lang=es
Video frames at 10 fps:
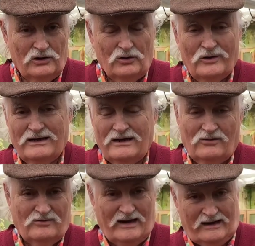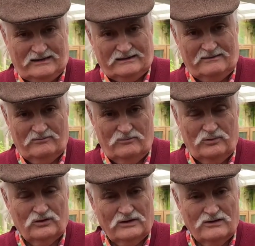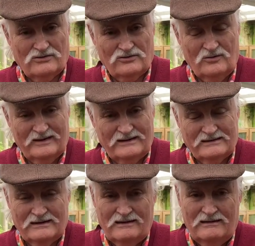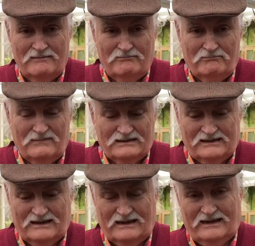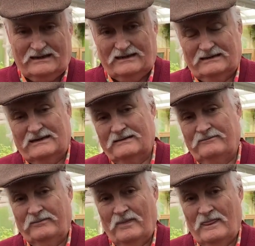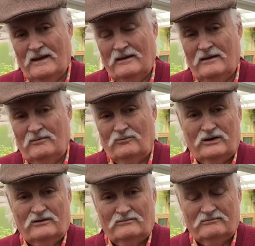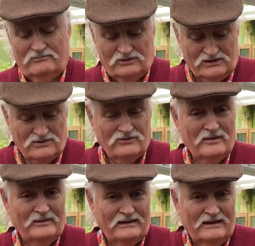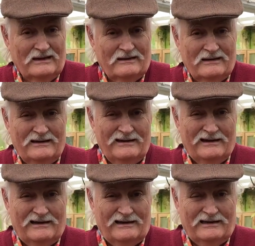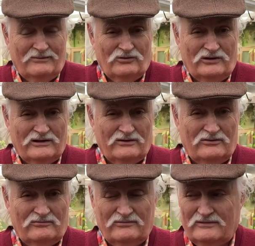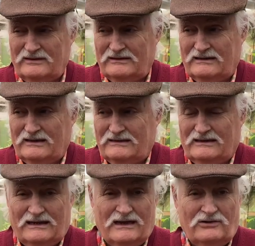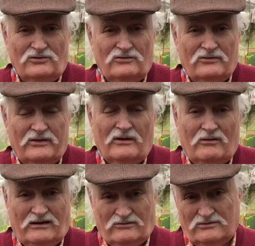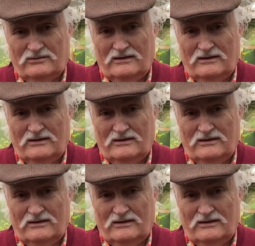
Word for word: no hay ninguna rata, porque los cobayas matan a las ratas. Bueno, pues es una mentira que la llevo yendo desde que tenía yo cinco años.